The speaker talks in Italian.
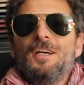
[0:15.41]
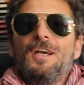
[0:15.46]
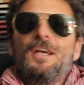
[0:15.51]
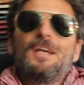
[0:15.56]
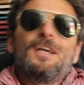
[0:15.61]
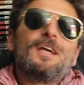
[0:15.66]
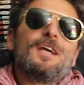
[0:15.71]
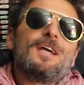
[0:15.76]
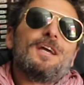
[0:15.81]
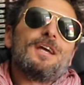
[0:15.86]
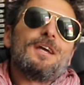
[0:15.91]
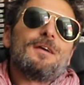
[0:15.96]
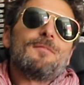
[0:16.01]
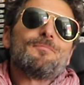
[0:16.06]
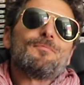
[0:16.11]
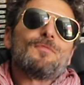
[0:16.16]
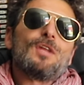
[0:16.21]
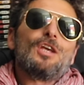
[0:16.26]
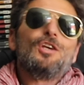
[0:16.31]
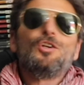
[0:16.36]
E,
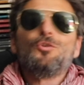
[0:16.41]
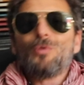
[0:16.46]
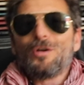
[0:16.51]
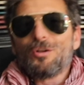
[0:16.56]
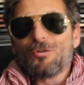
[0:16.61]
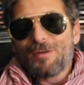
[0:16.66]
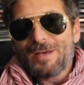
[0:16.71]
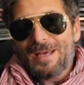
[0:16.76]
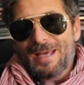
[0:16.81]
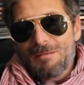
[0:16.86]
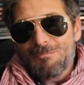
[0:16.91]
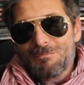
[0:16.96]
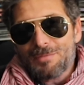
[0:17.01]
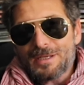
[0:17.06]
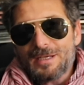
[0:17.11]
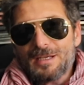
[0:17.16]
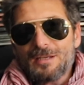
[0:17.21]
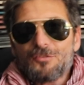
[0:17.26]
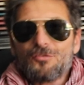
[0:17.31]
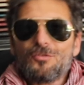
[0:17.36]
ehm, I 2 novembre